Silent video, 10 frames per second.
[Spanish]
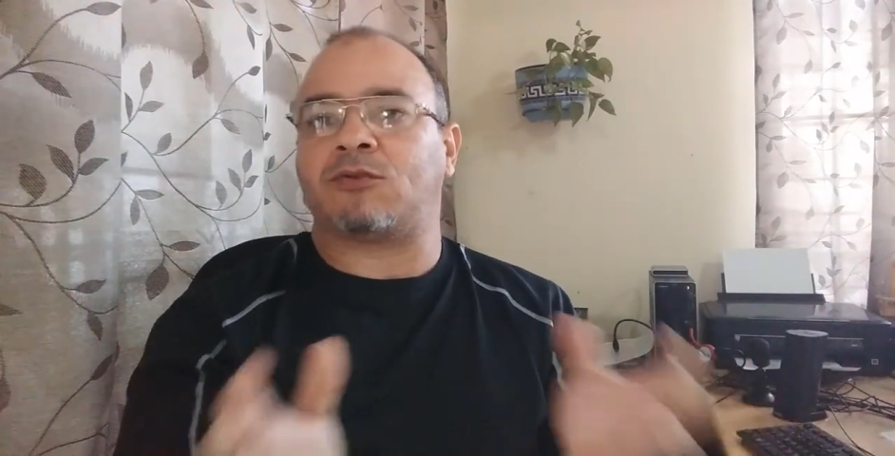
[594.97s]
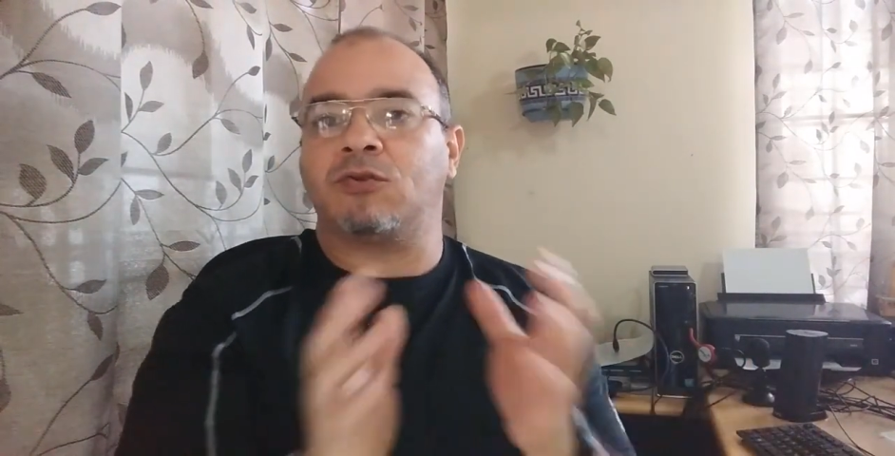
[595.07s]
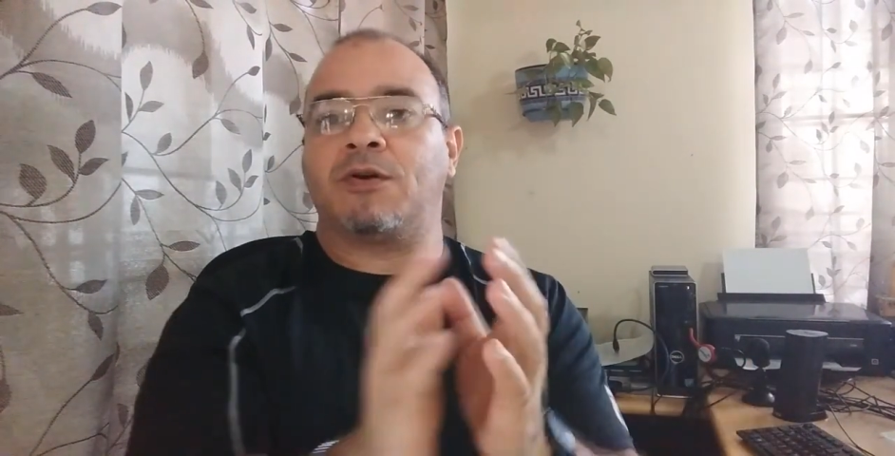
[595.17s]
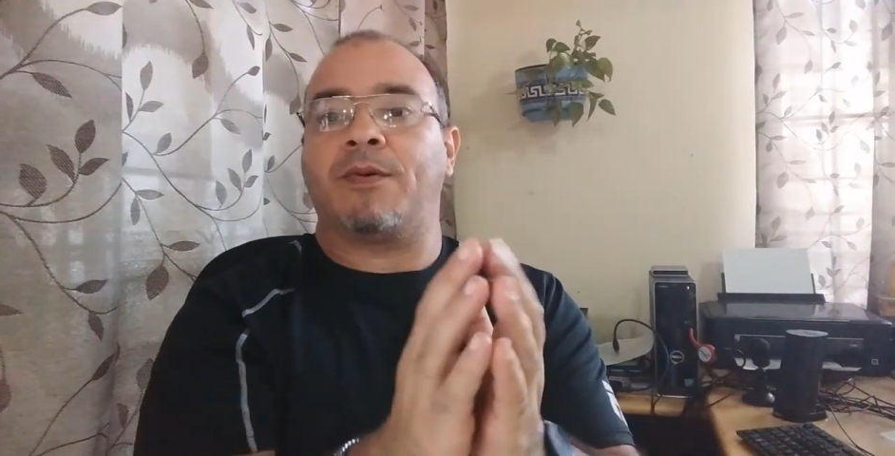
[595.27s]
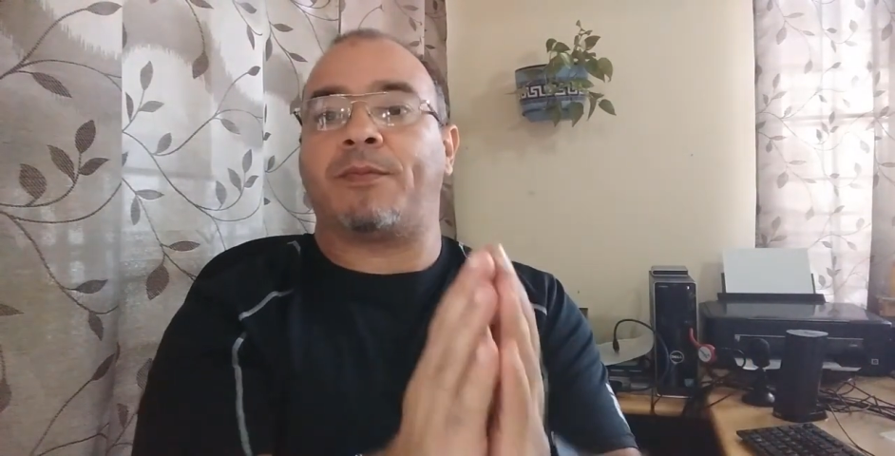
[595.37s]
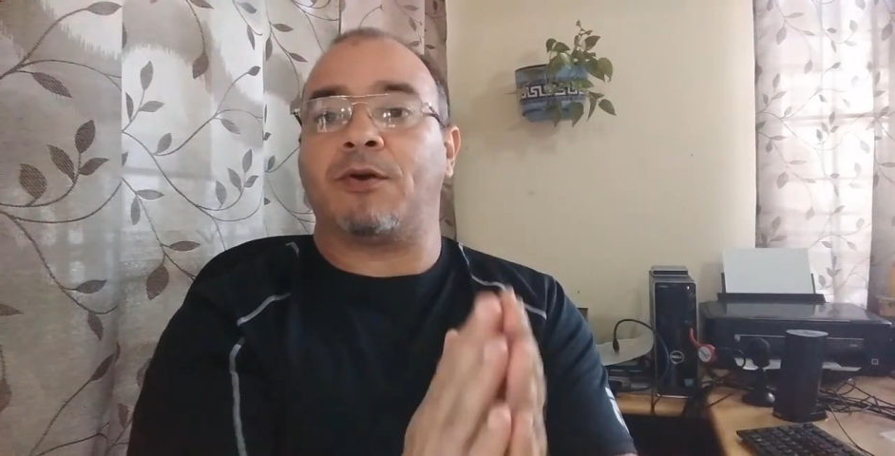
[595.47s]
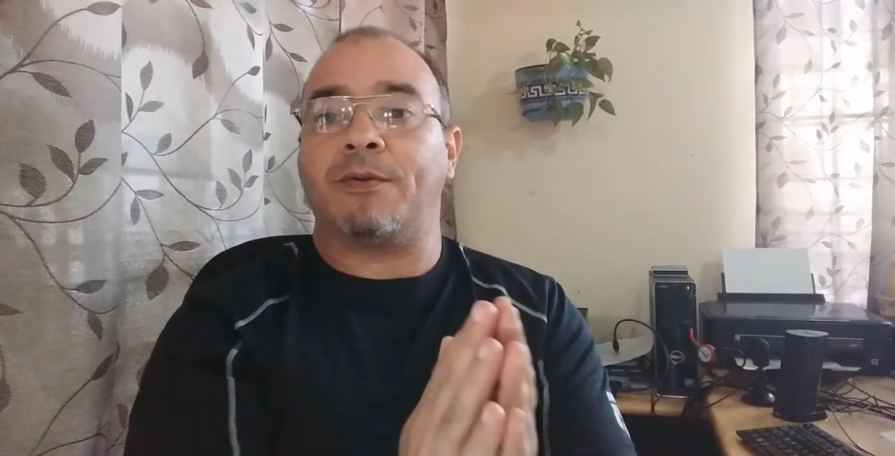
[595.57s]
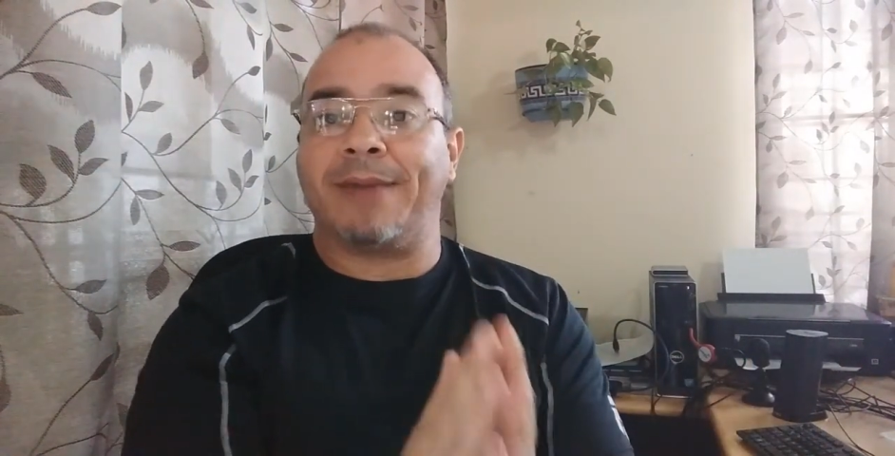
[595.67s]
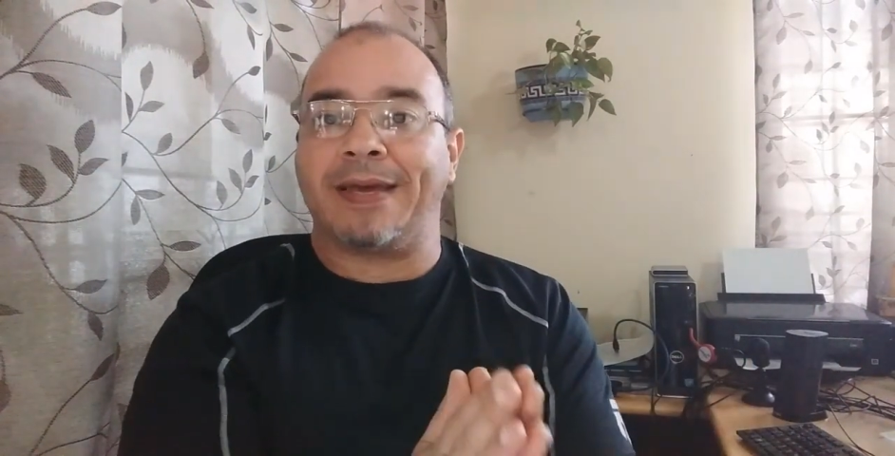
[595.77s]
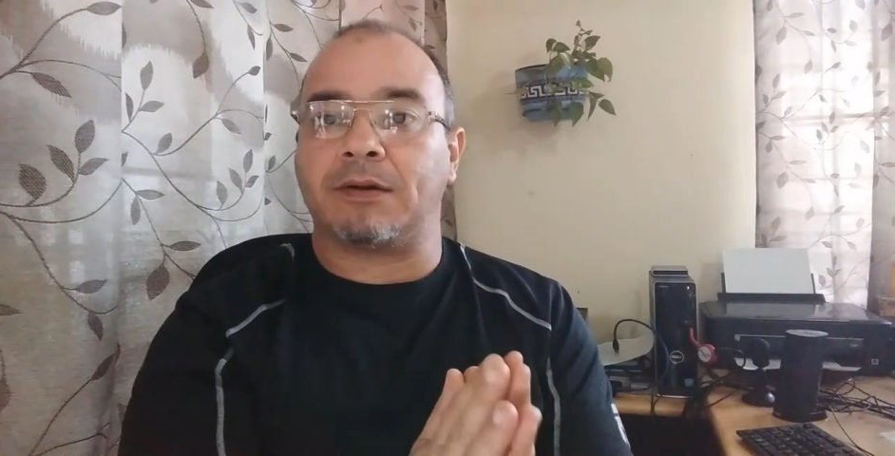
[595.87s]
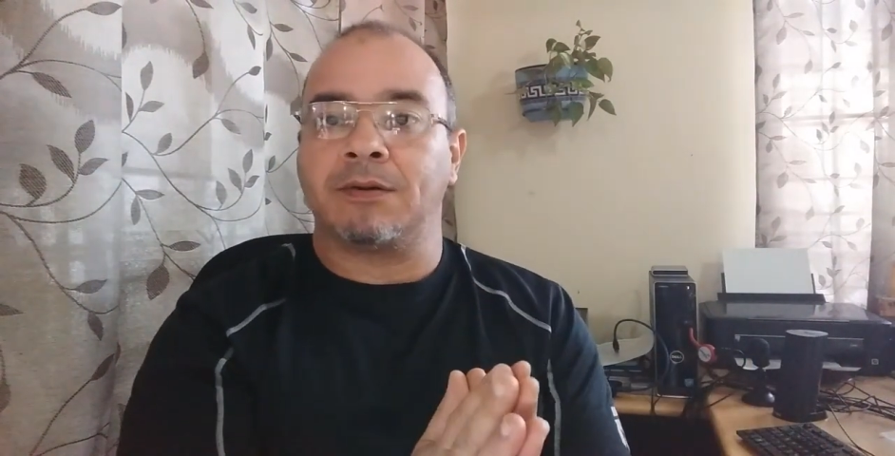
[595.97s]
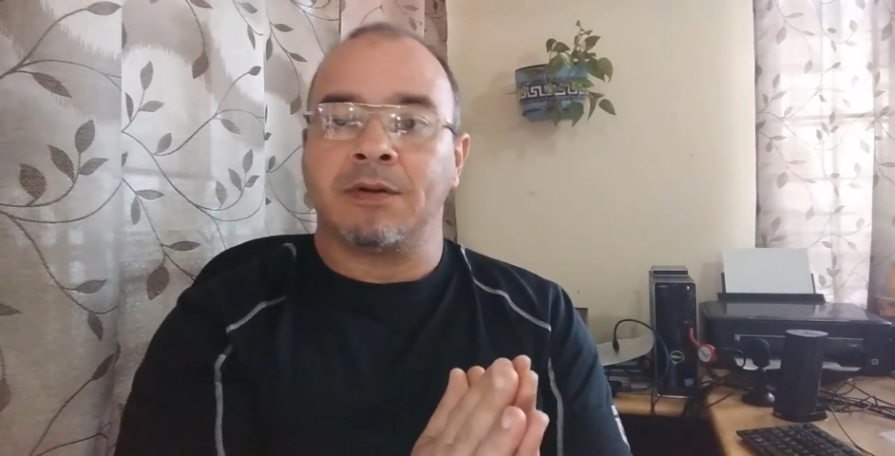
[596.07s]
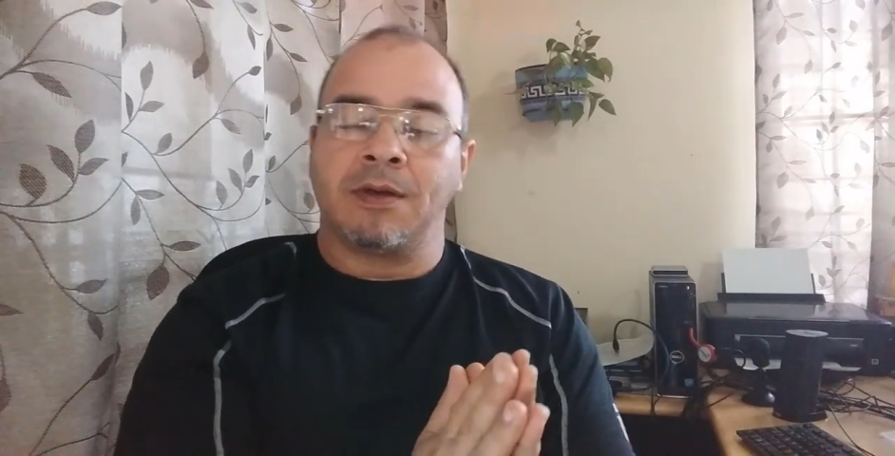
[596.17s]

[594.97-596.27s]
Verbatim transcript: tú como plomero,